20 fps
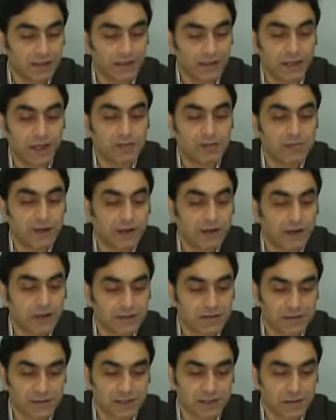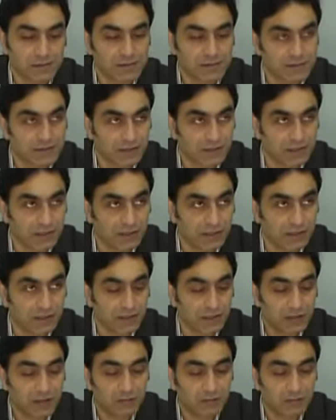ne yaparlarsa yapsınlar